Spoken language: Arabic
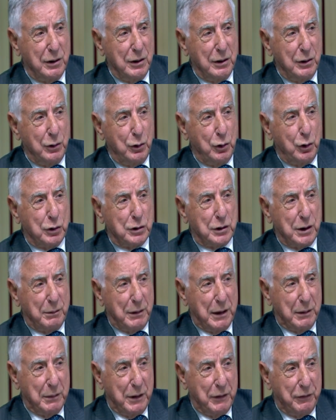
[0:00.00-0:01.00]
يهزم
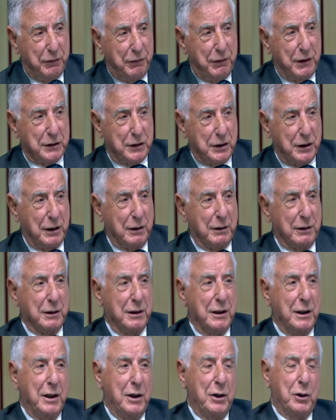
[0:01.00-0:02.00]
أمام فصيل
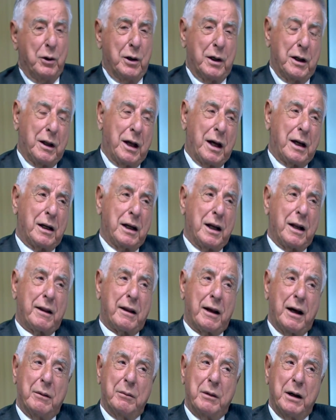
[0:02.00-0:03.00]
ولذلك ليس
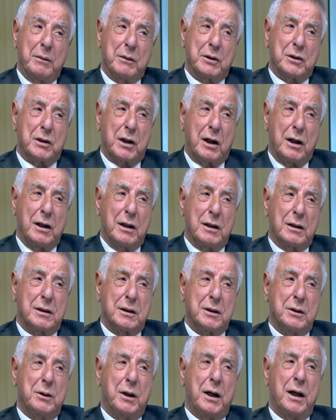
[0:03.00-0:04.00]
أمام إسرائيل
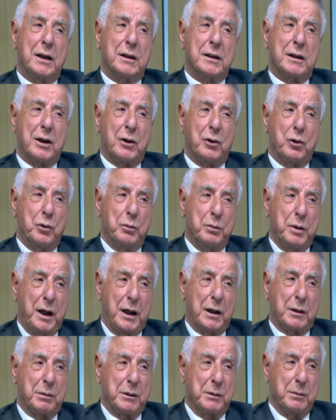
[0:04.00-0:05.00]
سوى أن تقوم
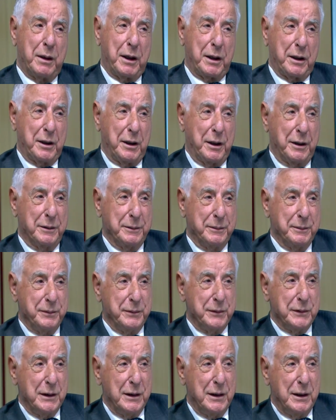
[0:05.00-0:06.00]
بحرب برية
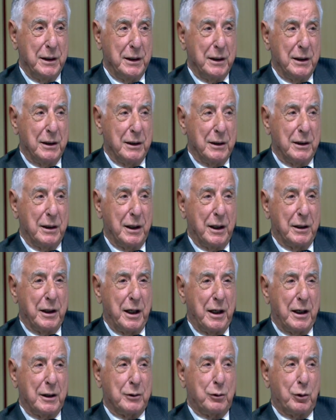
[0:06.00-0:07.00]
نعم لأنها
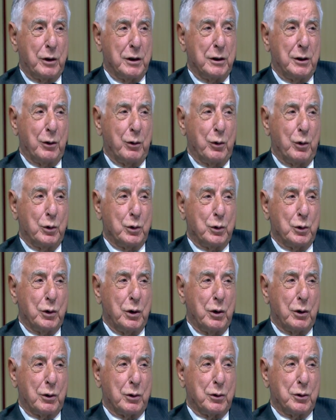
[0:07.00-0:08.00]
لا تريد
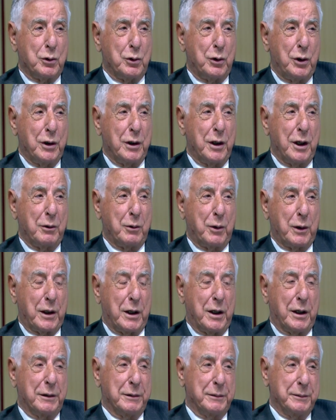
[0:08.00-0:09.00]
الرجوع إلى
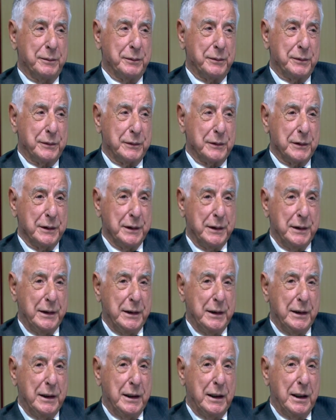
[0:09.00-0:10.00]
الوراء
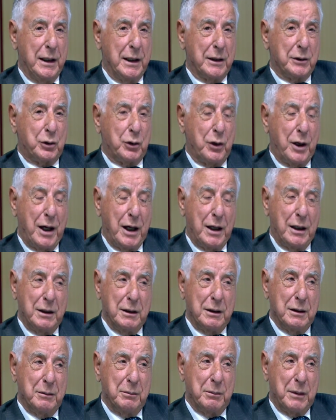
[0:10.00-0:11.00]
السؤال
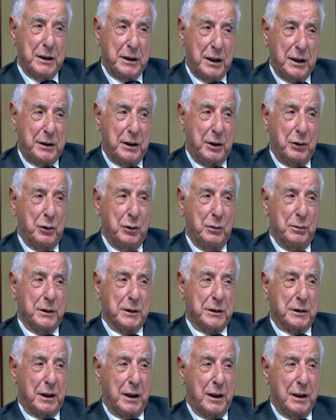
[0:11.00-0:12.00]
متى تقوم
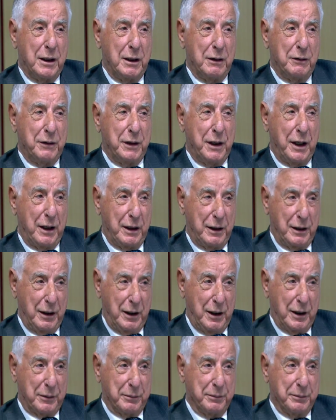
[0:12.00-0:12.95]
إسرائيل في هذه الحرب